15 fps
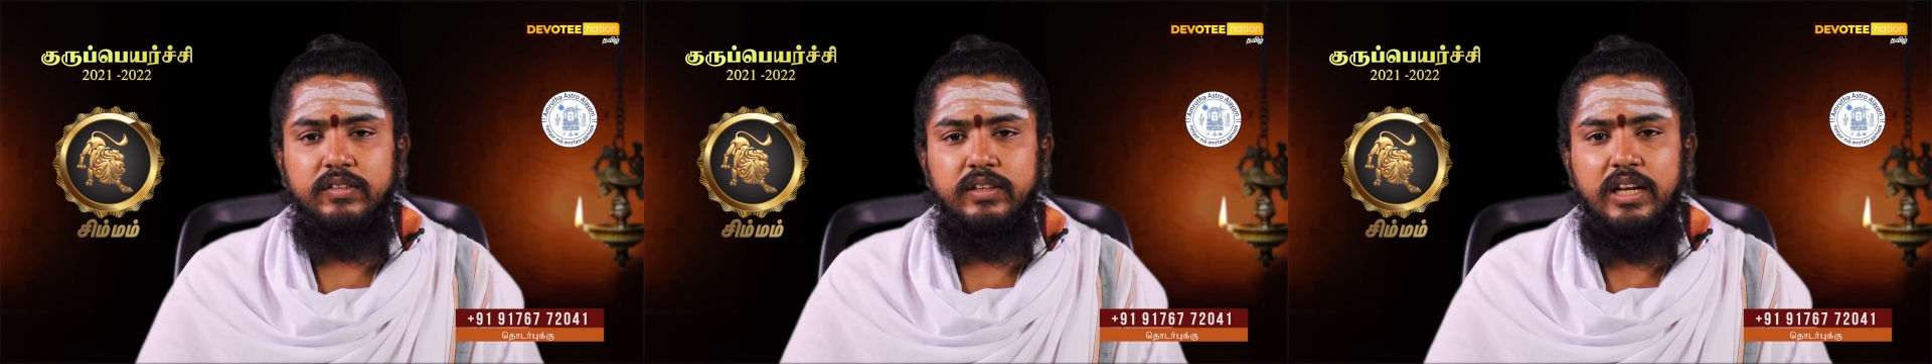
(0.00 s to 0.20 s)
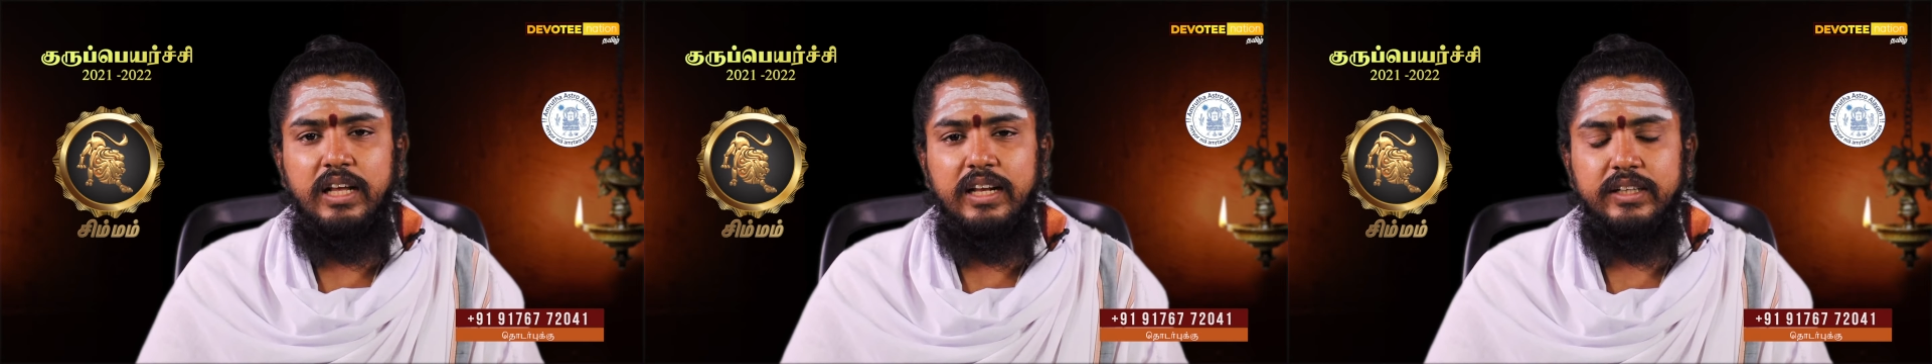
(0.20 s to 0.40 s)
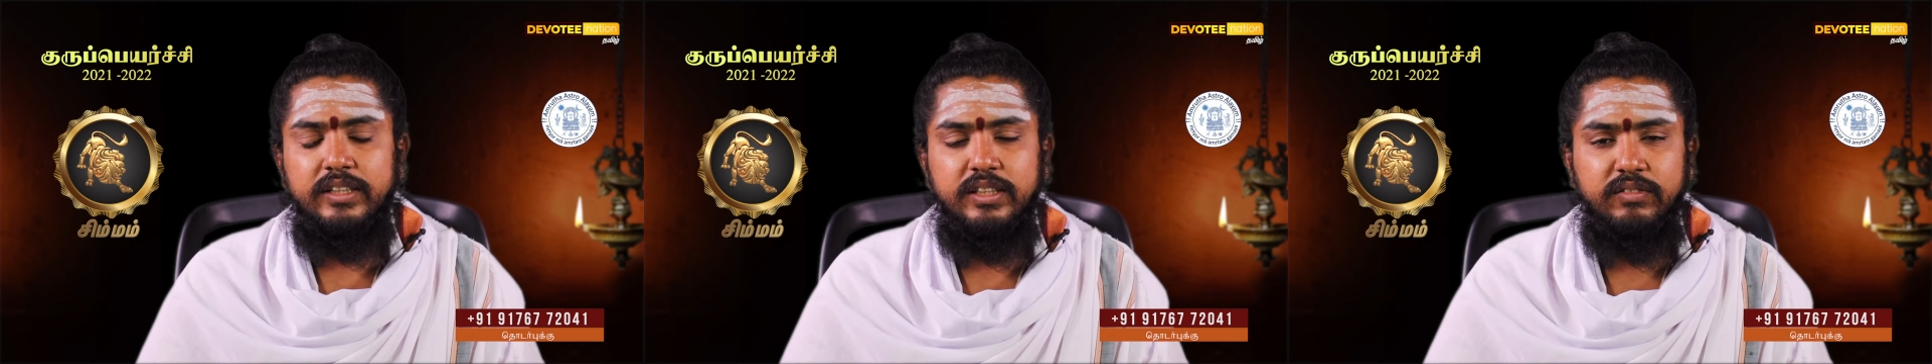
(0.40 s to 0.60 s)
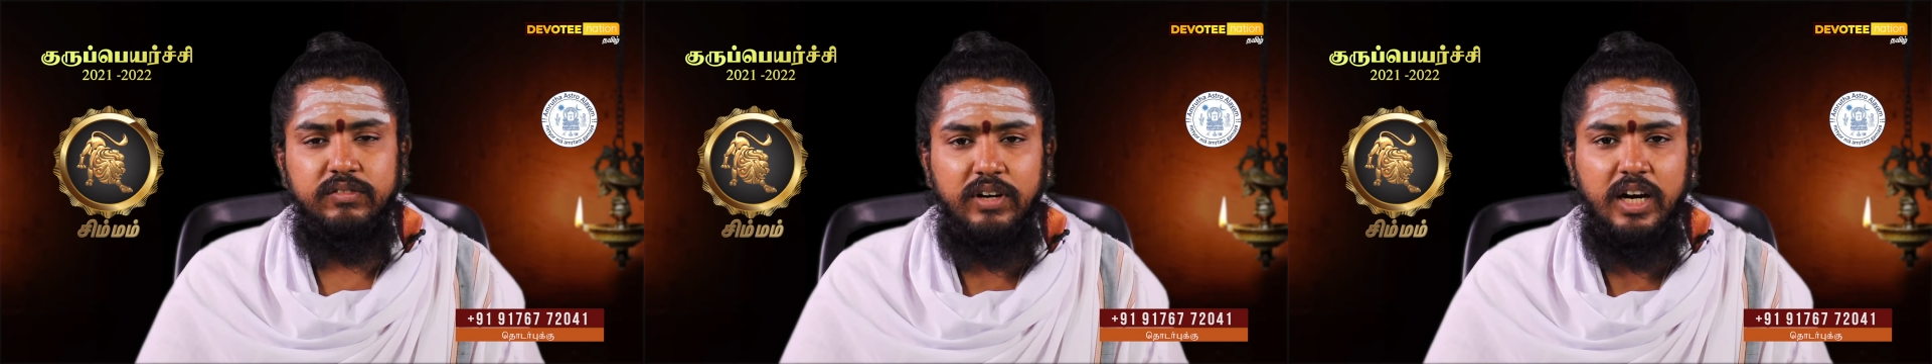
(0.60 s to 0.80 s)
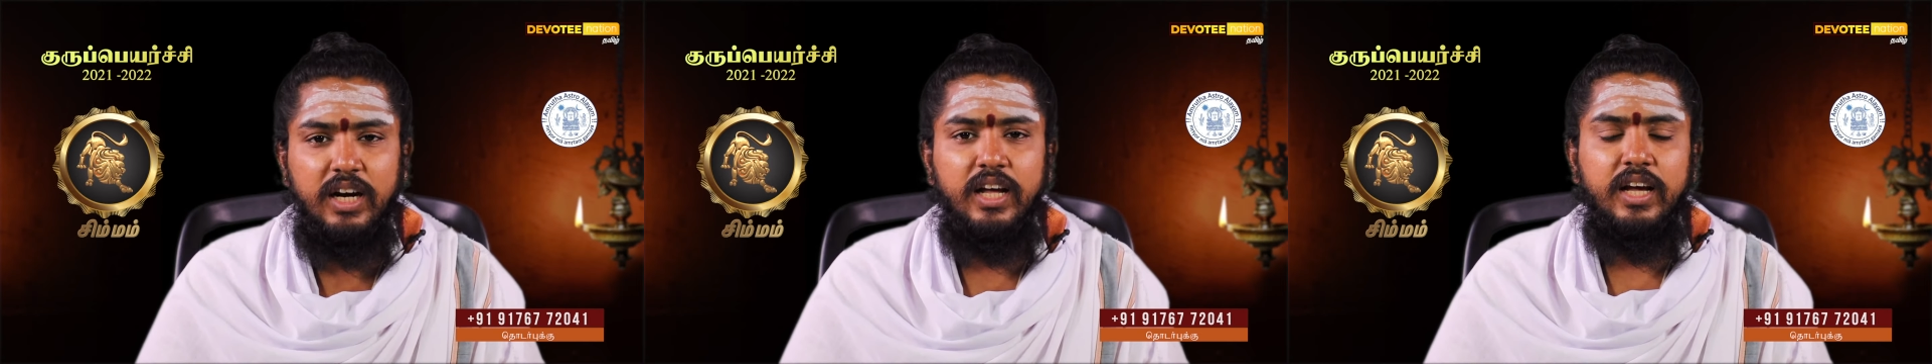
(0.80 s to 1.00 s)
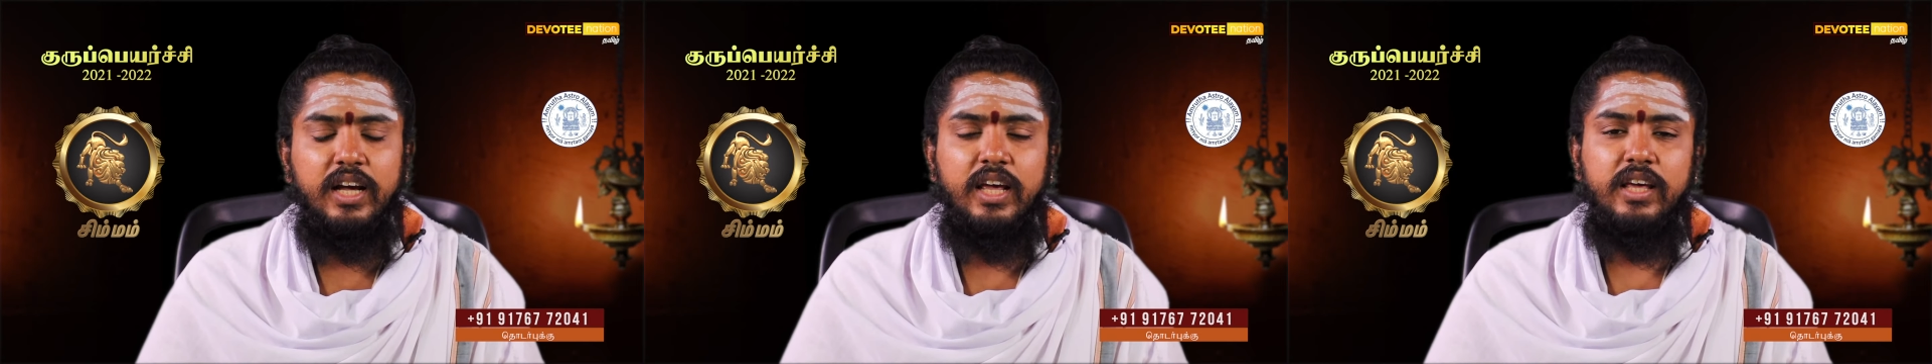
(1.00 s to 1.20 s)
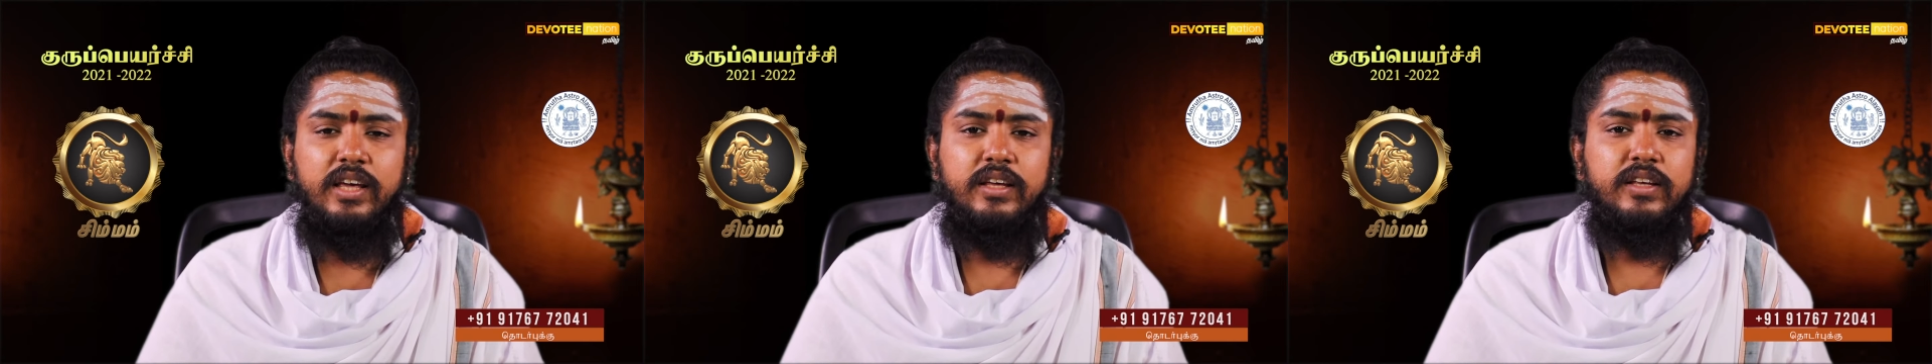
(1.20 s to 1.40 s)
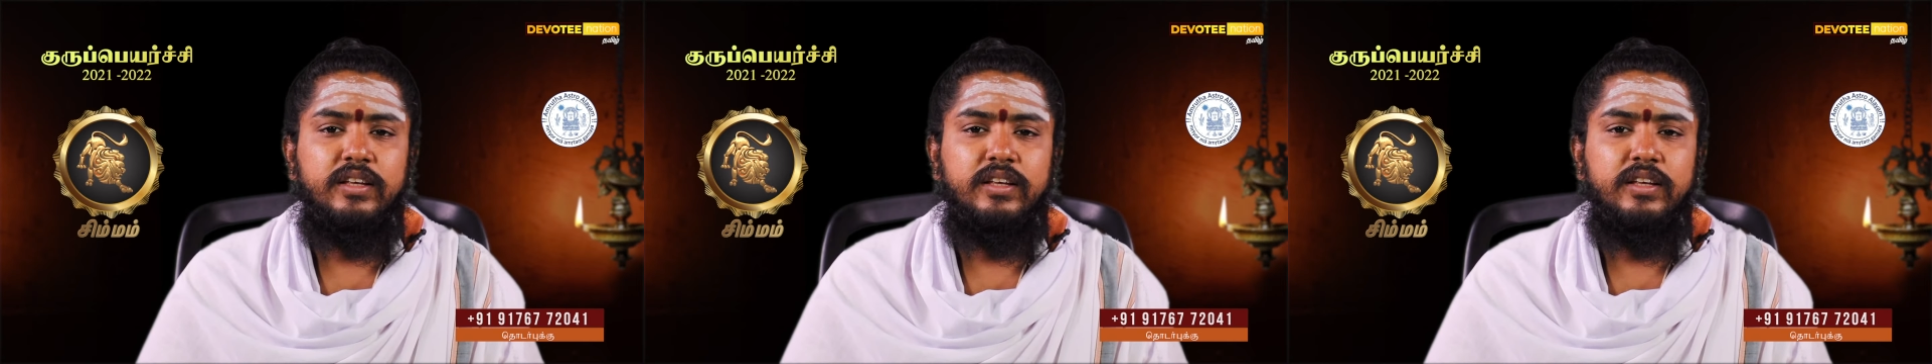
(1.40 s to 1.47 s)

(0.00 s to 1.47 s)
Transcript: சிலருக்கு வாடகை